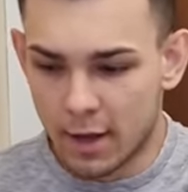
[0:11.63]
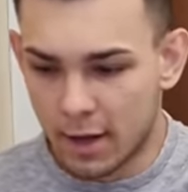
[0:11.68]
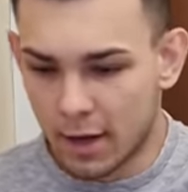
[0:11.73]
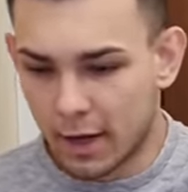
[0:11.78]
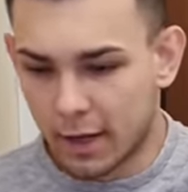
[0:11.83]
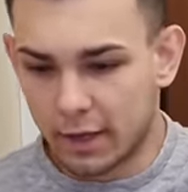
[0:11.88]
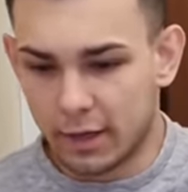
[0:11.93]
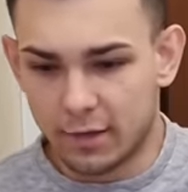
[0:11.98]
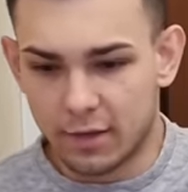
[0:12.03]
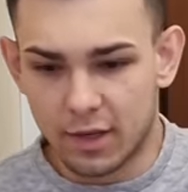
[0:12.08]

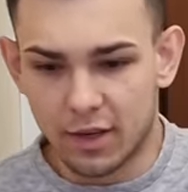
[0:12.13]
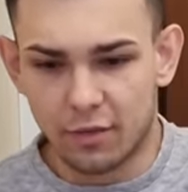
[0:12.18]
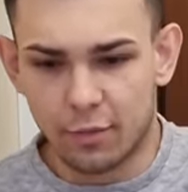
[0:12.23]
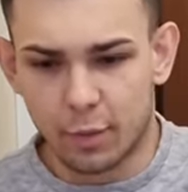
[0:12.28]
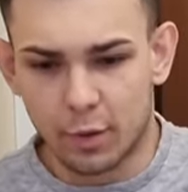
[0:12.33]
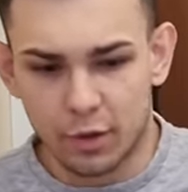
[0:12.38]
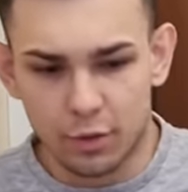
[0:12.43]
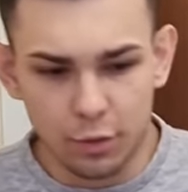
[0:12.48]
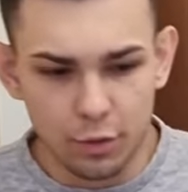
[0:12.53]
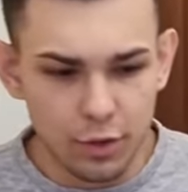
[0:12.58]
они все в
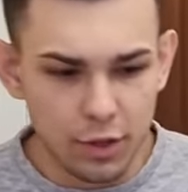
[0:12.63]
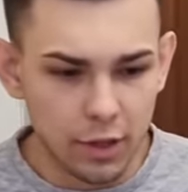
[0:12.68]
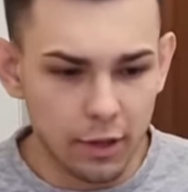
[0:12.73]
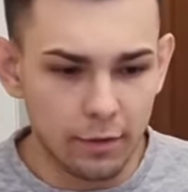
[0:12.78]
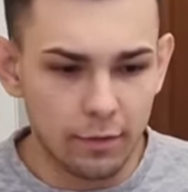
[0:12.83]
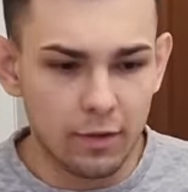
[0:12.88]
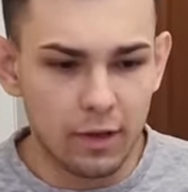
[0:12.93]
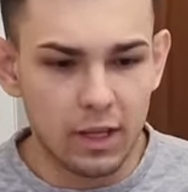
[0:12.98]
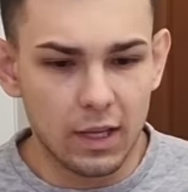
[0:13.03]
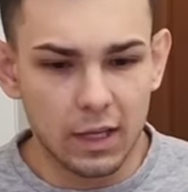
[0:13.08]

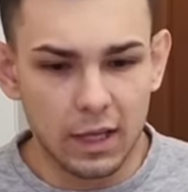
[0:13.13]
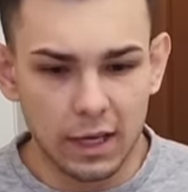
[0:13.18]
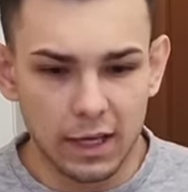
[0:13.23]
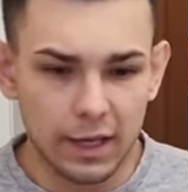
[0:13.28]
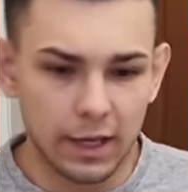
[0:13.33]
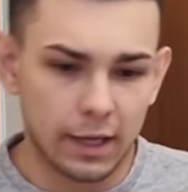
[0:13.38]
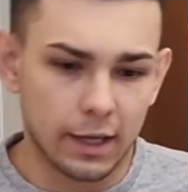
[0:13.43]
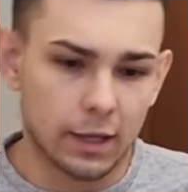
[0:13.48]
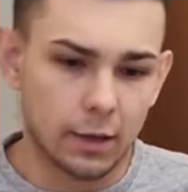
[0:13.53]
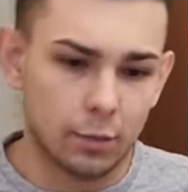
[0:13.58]
просушенном виде, так
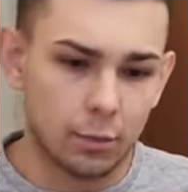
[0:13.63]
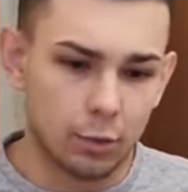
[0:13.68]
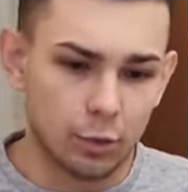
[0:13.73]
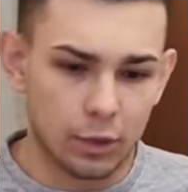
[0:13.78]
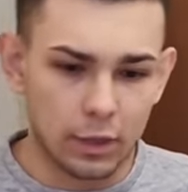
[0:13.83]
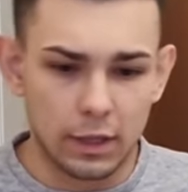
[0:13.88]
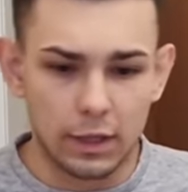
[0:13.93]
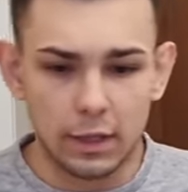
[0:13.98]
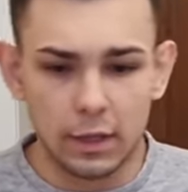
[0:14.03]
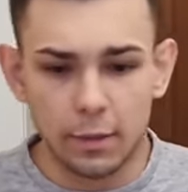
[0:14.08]
как это
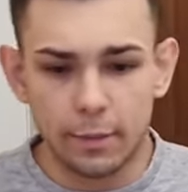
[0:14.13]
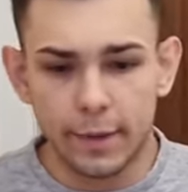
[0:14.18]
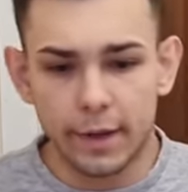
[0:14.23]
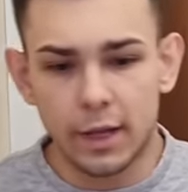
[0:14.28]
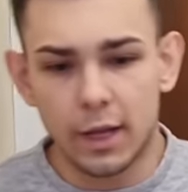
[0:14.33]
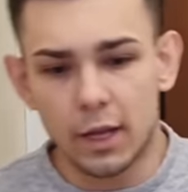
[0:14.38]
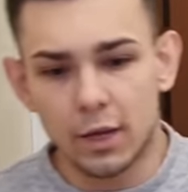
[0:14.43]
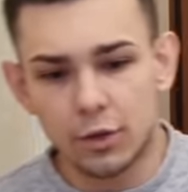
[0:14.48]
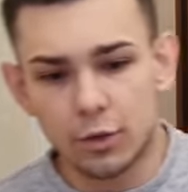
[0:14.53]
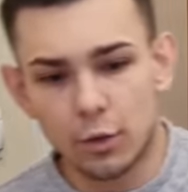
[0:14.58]
будет идти на
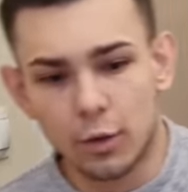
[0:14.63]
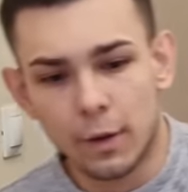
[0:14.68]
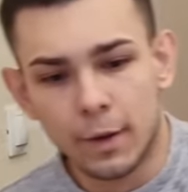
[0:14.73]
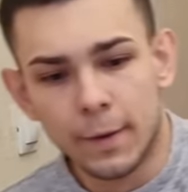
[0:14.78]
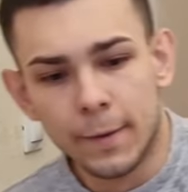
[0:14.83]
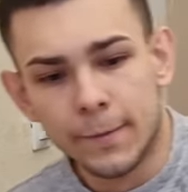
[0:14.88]
продажу.